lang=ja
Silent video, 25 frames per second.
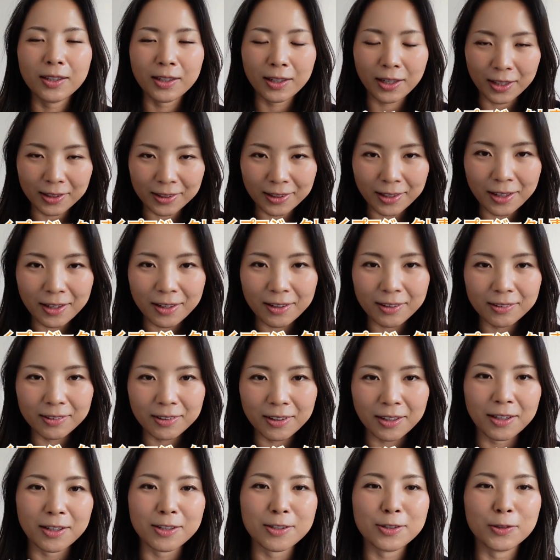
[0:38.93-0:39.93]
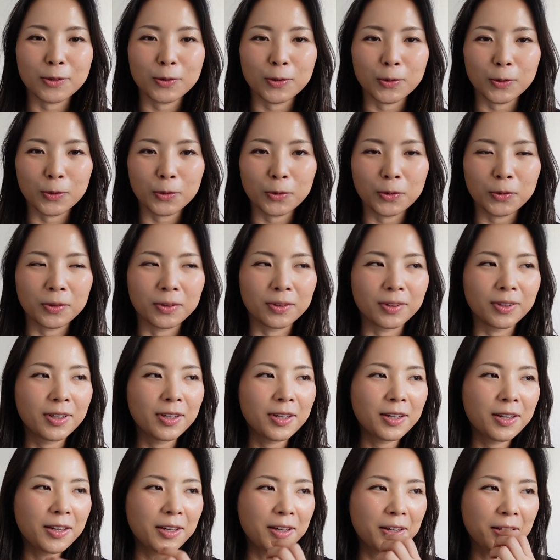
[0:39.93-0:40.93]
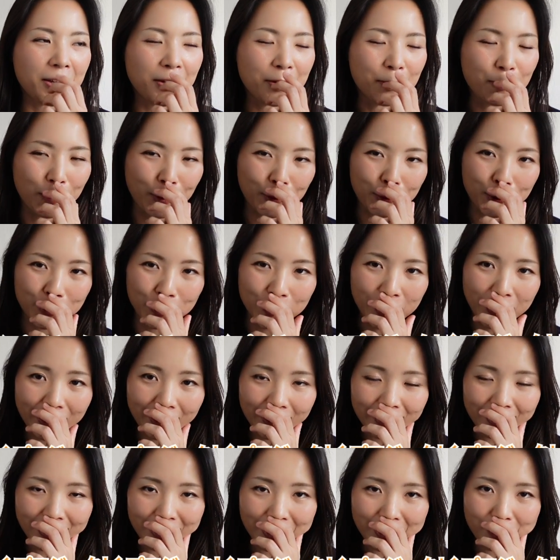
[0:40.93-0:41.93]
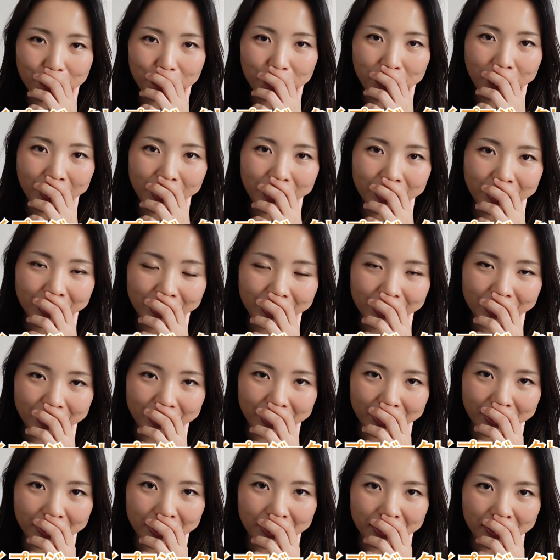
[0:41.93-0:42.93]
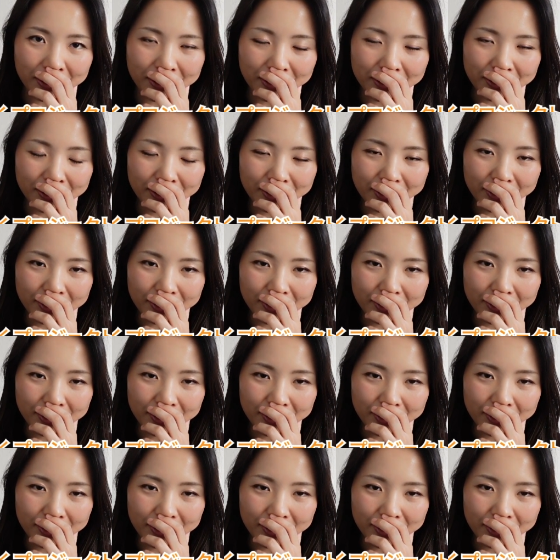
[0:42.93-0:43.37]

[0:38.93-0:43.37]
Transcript: 方からするともう不安でいっぱいになって